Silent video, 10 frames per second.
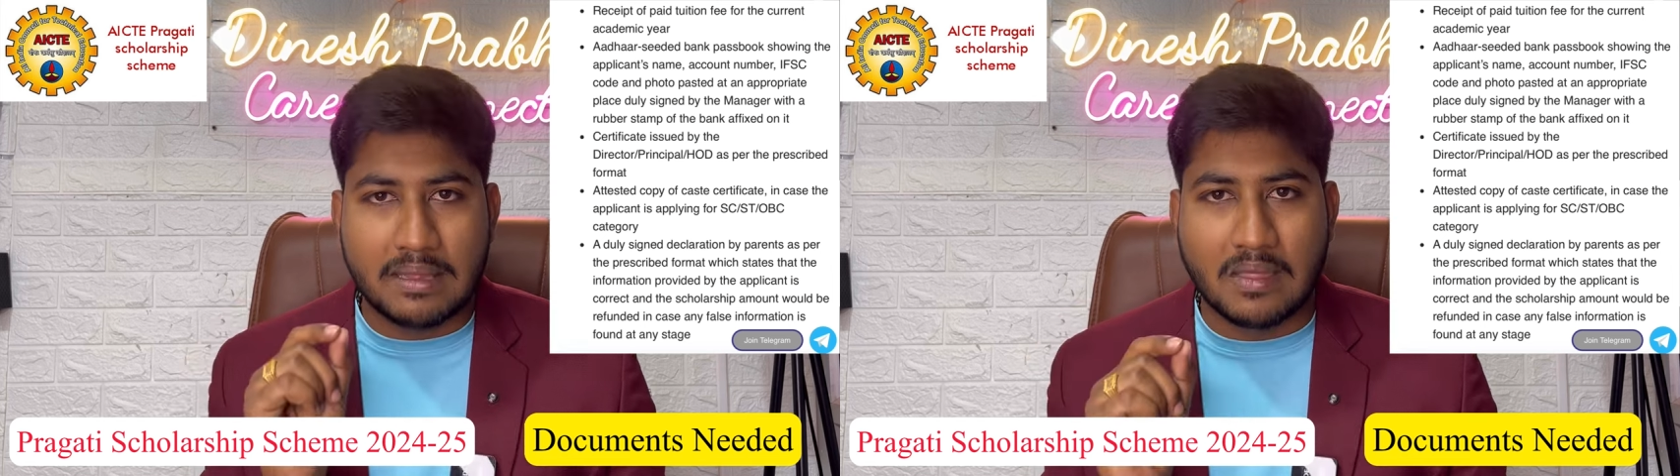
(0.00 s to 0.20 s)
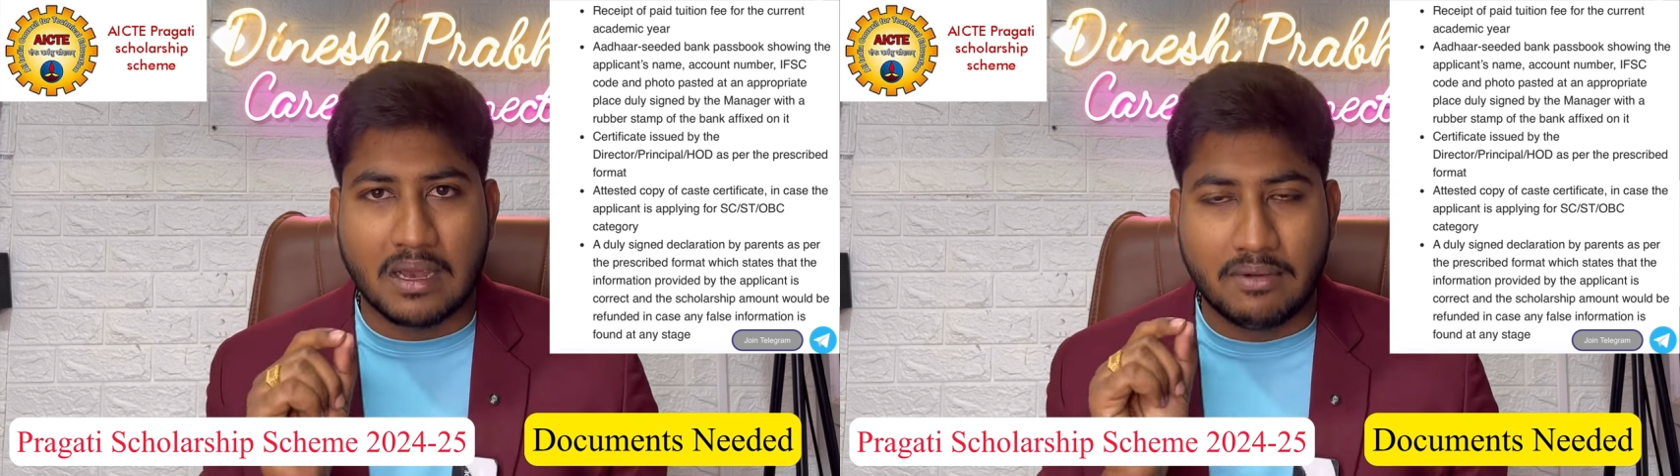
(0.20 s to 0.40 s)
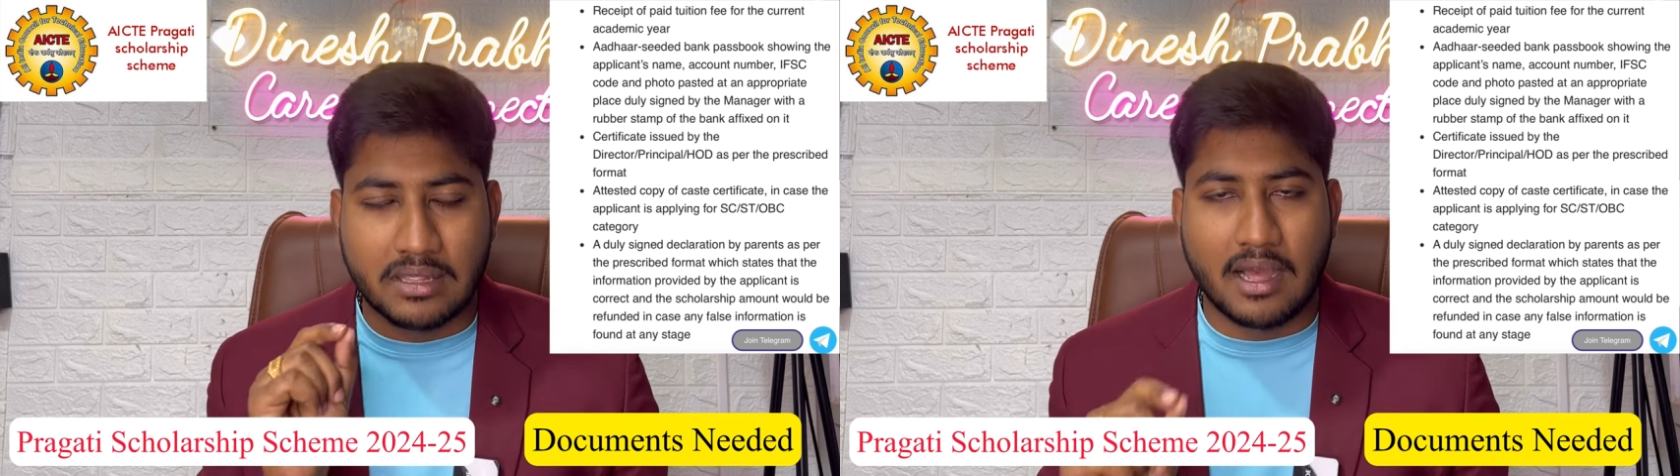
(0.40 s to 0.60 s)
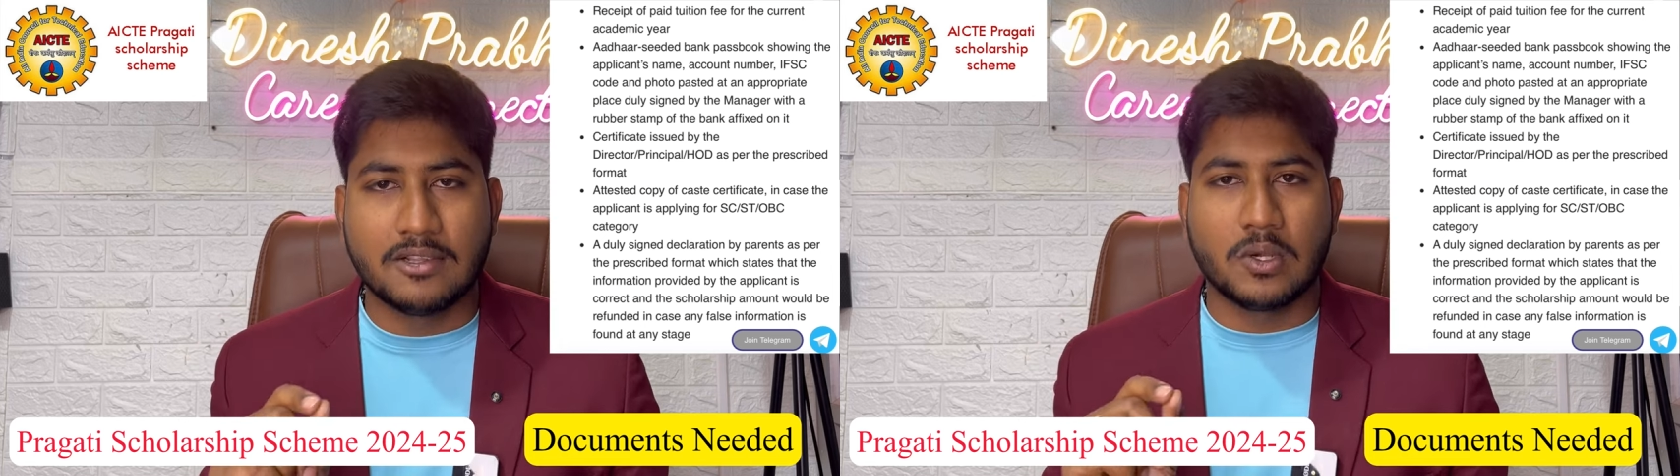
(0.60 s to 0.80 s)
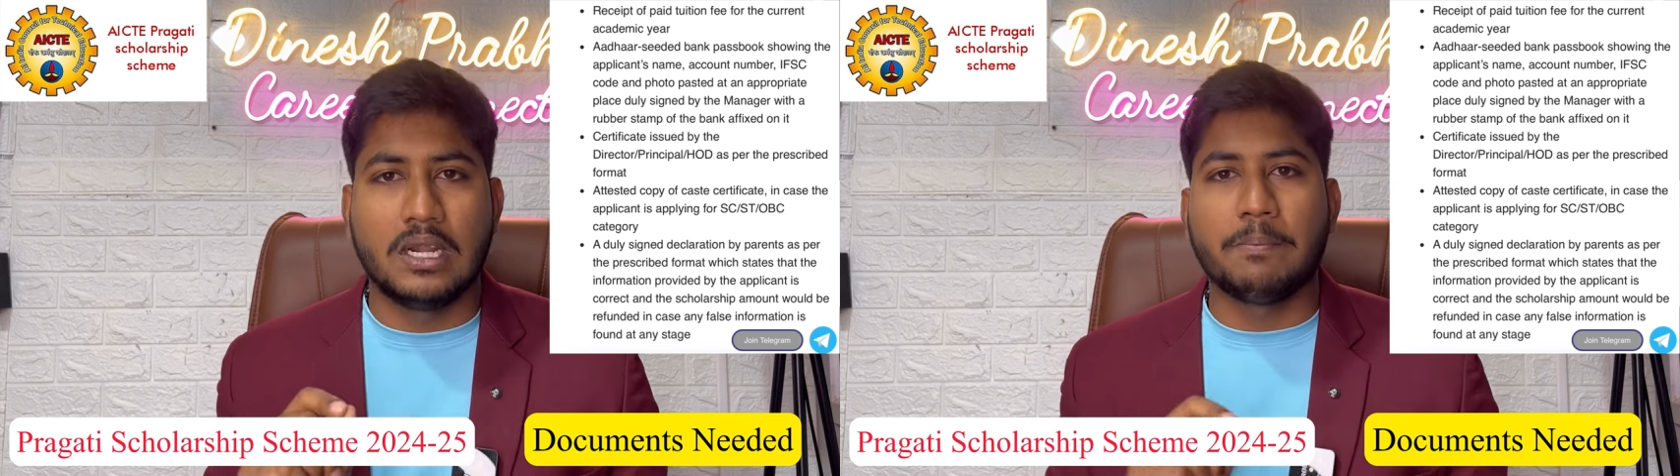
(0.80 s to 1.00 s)
தகவல் தான்
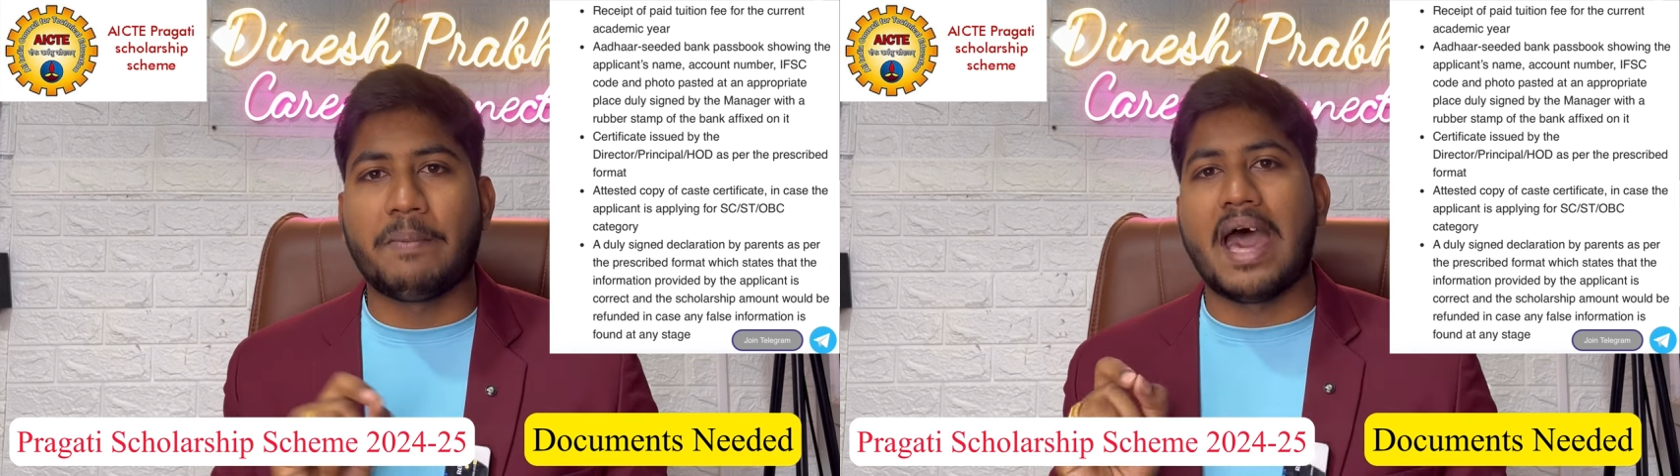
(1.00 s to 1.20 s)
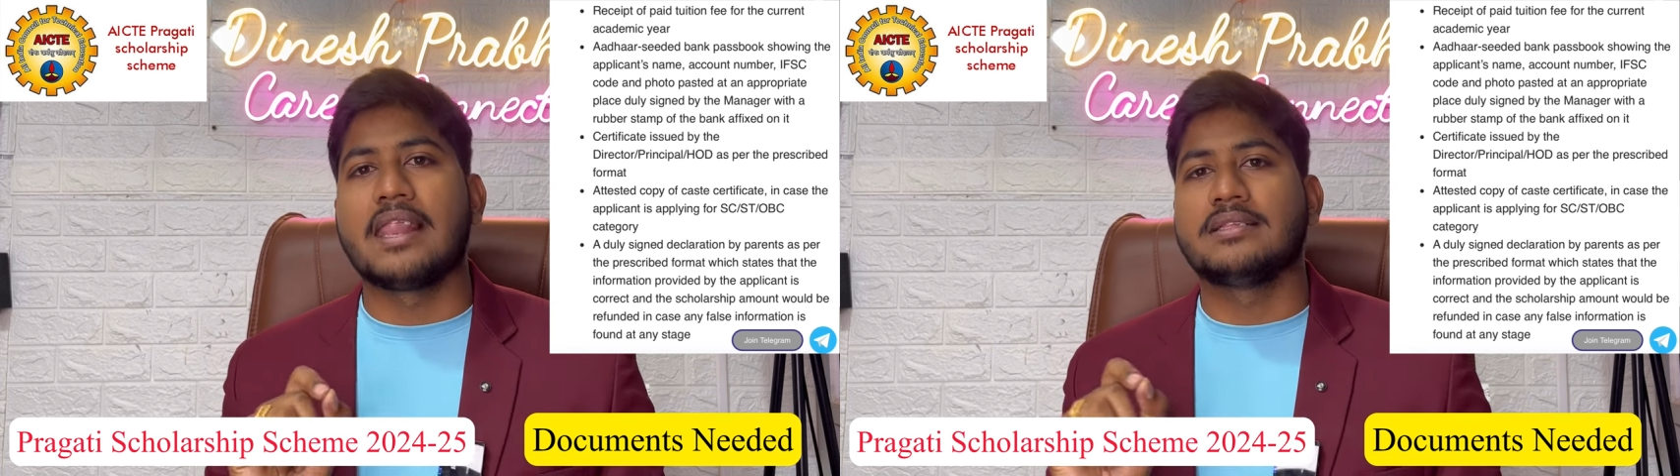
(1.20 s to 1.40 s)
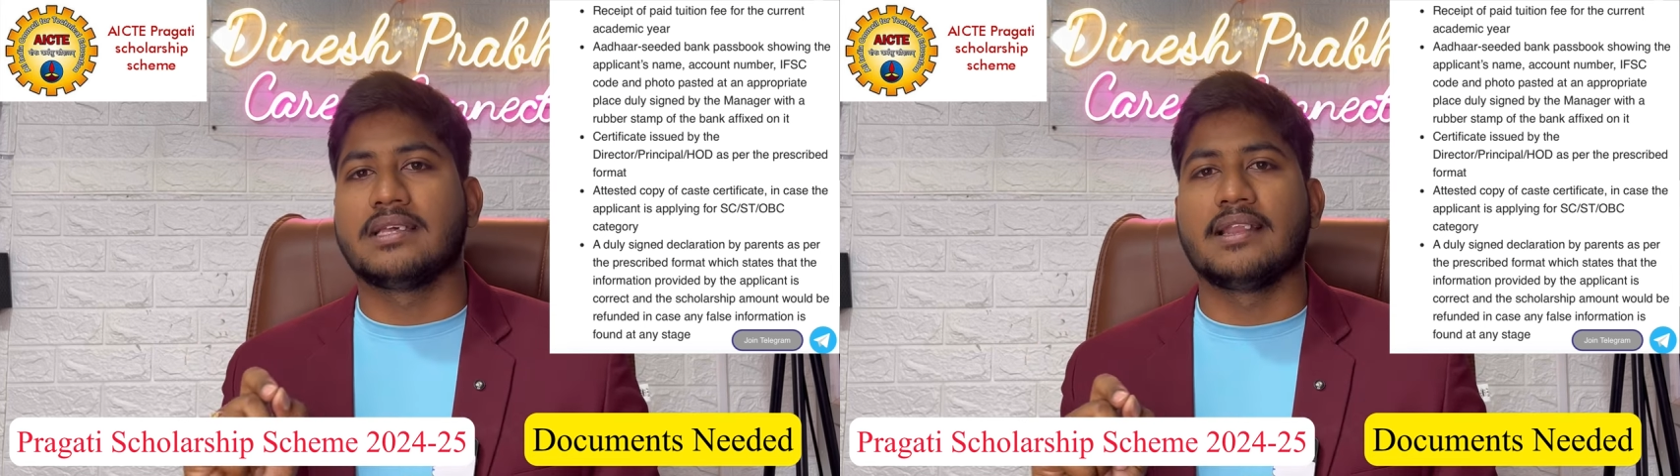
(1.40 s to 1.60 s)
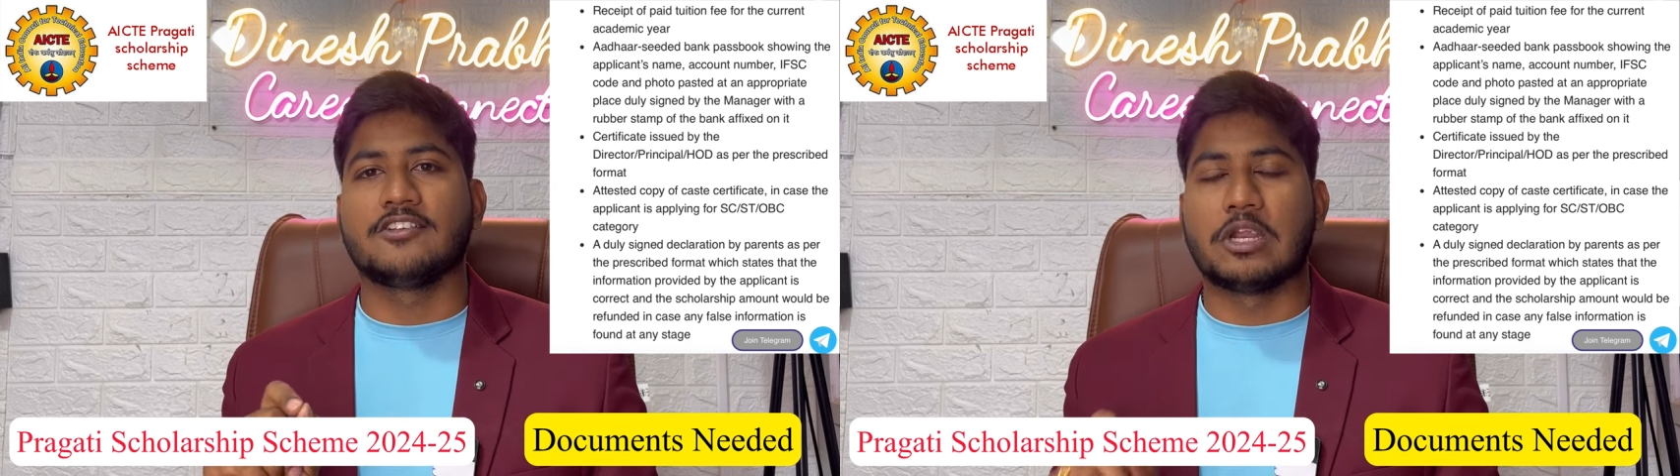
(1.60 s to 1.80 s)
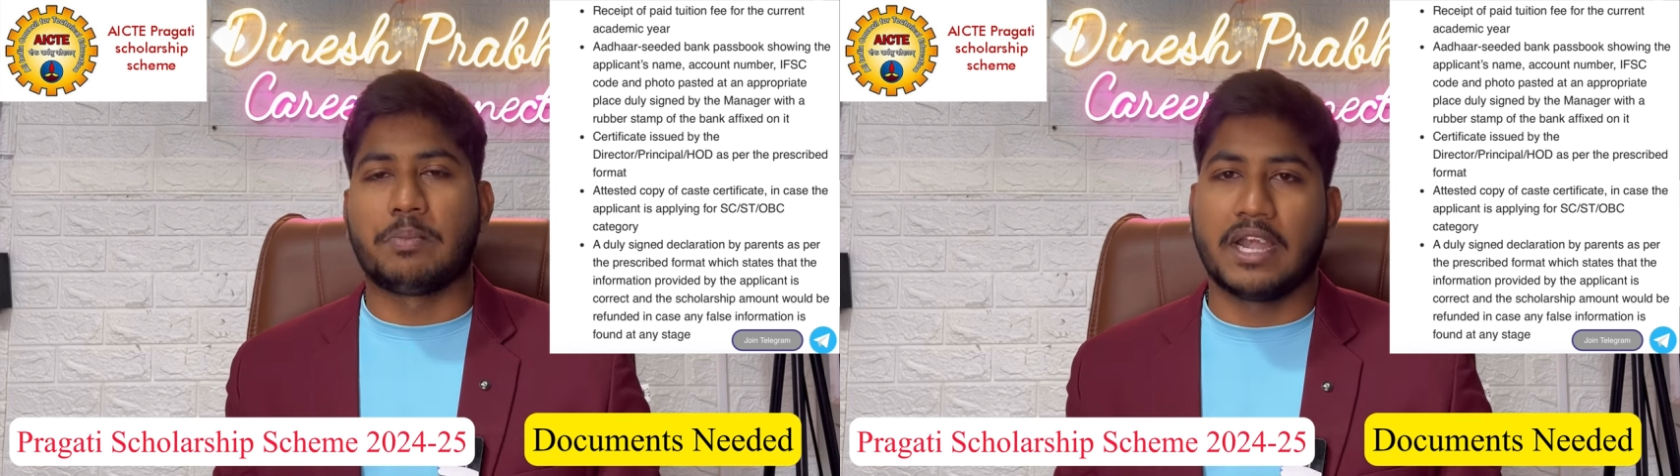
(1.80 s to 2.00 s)
சொல்லிட்டு பேரண்ட்ஸ்
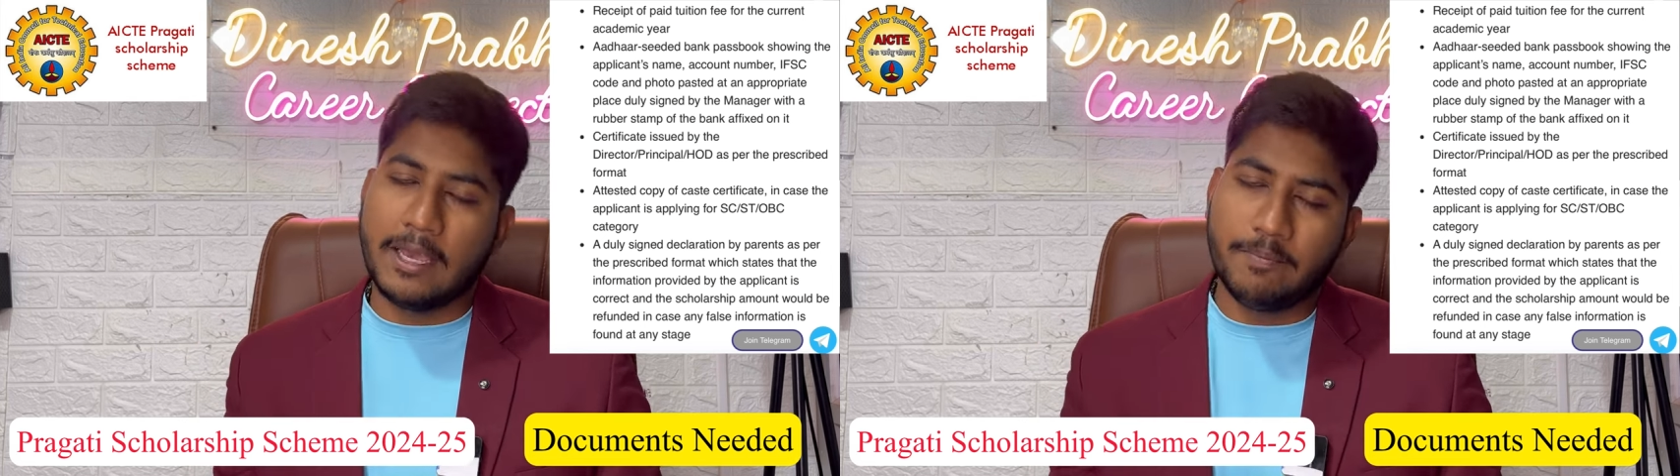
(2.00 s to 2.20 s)
சிக்னேச்சர் பண்ணி